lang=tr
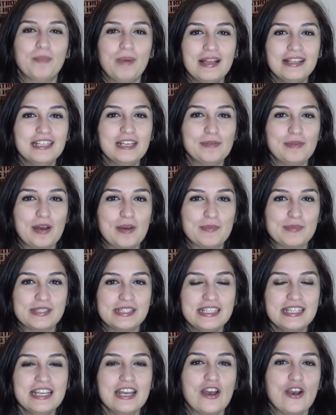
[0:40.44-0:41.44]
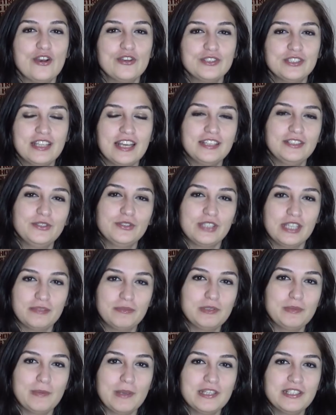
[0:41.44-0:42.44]
Bal kabağımızı önceden
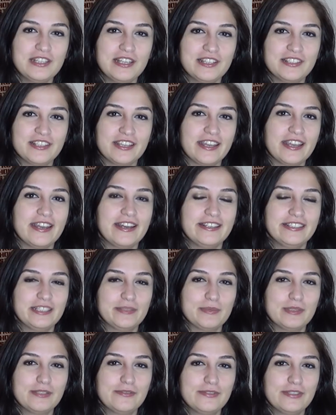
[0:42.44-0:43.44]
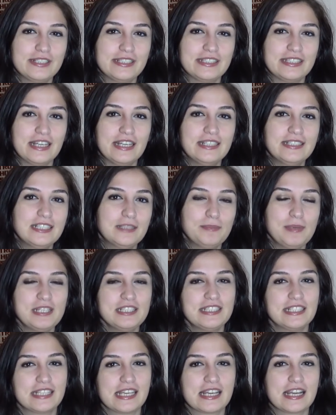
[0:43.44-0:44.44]
175 dereceye ayardığımız fırında
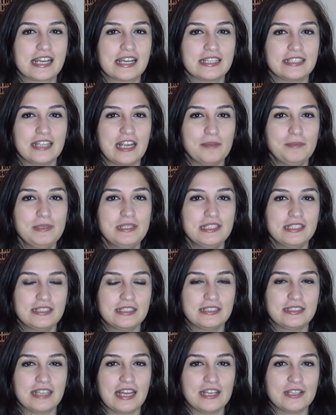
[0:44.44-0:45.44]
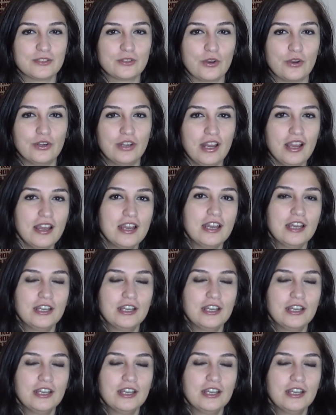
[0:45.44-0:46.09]
45 dakika kadar pişirdikten sonra